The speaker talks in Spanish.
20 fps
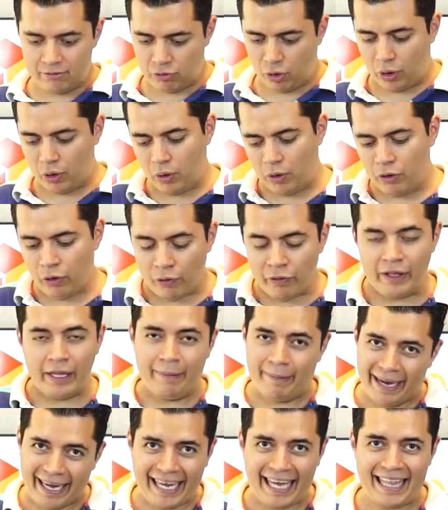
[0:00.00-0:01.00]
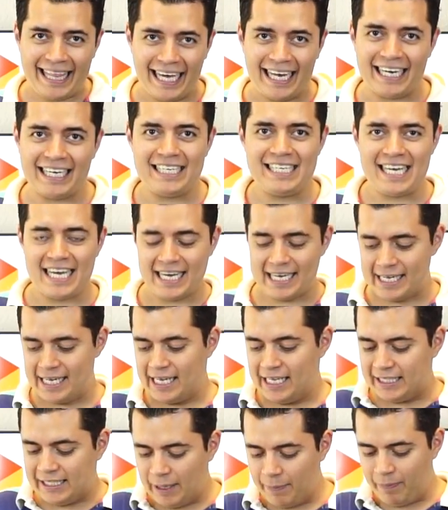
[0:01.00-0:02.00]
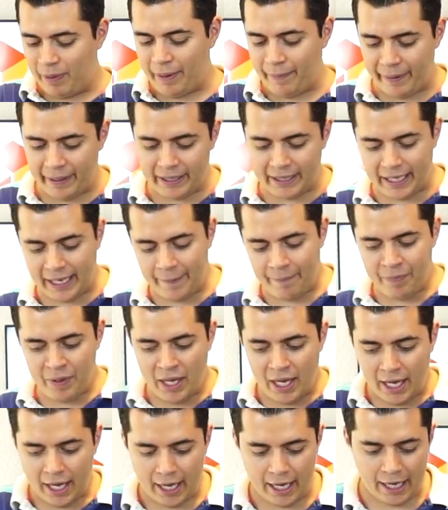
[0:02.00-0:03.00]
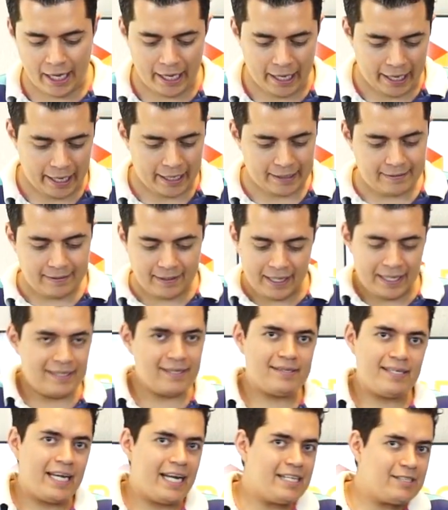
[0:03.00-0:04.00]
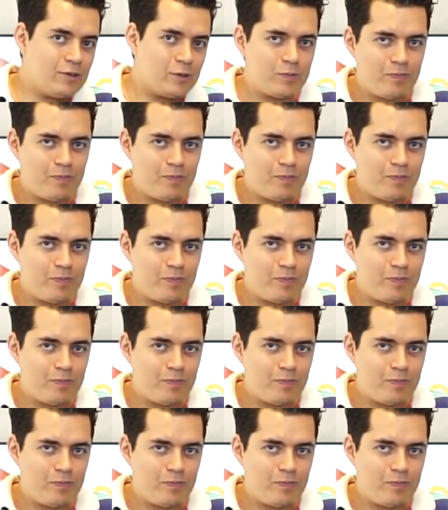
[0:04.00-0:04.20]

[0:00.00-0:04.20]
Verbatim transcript: todo en donde va a quedar ya. Simplemente eh, es, es hacer estos